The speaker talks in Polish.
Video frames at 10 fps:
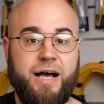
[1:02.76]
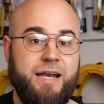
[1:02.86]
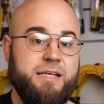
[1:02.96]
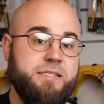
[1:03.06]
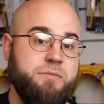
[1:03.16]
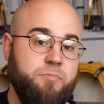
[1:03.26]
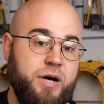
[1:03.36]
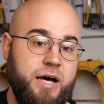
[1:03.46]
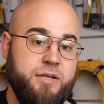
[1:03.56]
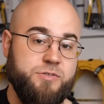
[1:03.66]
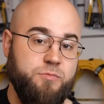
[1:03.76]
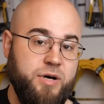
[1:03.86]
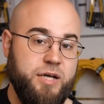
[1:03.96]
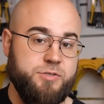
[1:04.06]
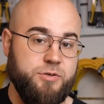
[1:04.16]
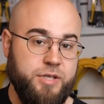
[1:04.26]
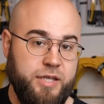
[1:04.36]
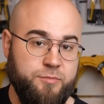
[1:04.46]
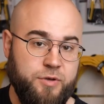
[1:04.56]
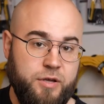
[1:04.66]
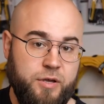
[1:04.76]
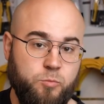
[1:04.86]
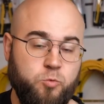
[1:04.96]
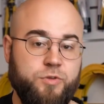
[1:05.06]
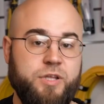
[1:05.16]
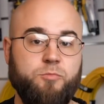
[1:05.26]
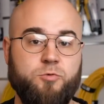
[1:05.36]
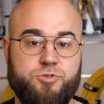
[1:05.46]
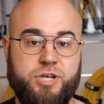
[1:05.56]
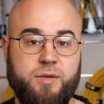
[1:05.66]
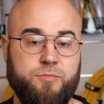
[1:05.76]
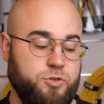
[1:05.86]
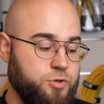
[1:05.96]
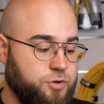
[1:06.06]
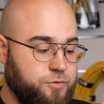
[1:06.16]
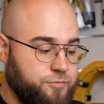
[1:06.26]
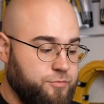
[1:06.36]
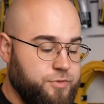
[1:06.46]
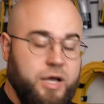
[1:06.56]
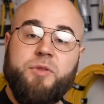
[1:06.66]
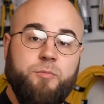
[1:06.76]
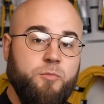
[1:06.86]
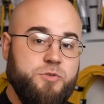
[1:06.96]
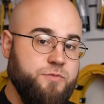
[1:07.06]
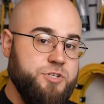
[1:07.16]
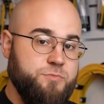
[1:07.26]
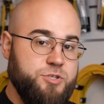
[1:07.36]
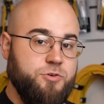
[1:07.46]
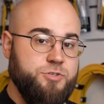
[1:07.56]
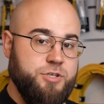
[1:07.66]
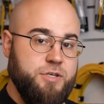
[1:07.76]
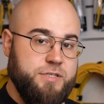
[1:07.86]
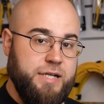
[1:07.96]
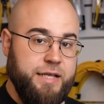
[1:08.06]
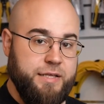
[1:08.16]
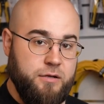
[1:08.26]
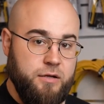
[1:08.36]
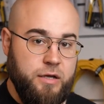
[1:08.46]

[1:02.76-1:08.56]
ale z bardzo, bardzo takim płynnym poruszeniem, to nam na pomoc właśnie przychodzi slider.